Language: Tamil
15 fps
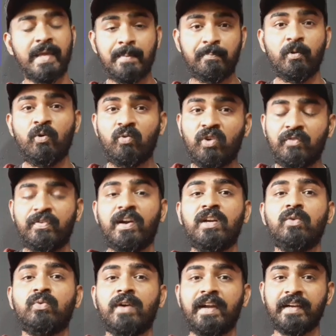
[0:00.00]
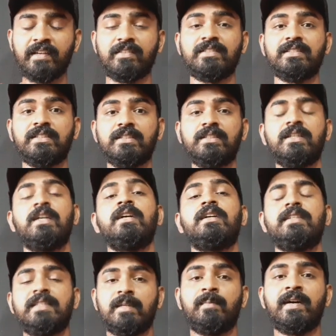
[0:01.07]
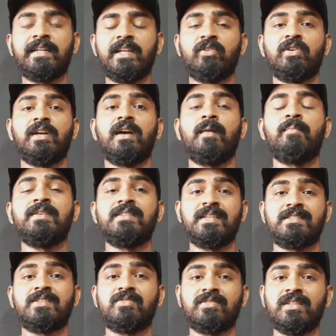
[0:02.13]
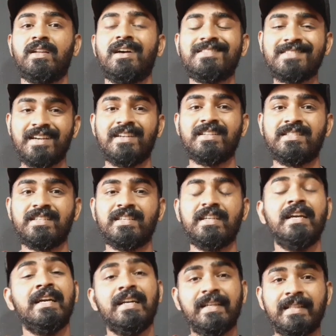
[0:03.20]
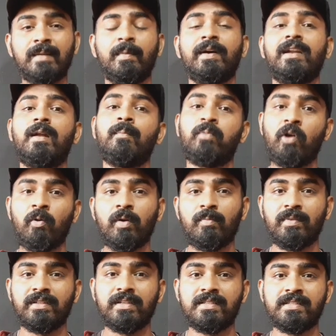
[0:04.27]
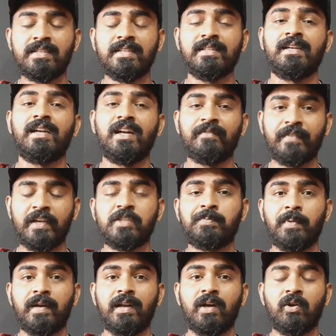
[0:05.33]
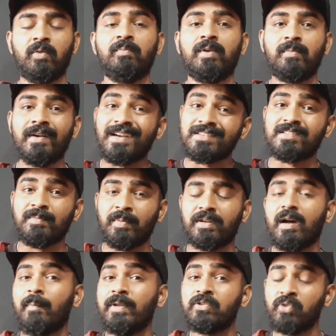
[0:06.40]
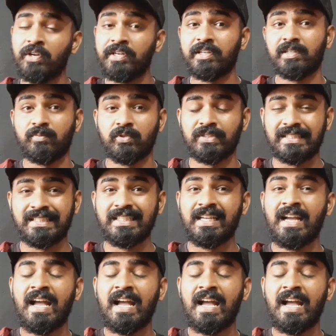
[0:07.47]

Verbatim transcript: இப்போ உங்கள் ஃப்ரெண்டு உங்ககிட்ட வந்து இந்த மாதிரி என்னுடைய பிஸ்னஸ் வந்து லாஸ் ஆகிடுச்சு இந்த மாதிரிலாம் ப்ராப்ளம் வந்துருச்சு இதெல்லாம் நான் ஃபேஸ் பண்ணால் ரொம்ப ரொம்ப கஷ்டப்பட்டோம் அப்படின்னு சொல்லிட்டு இருக்கும்போது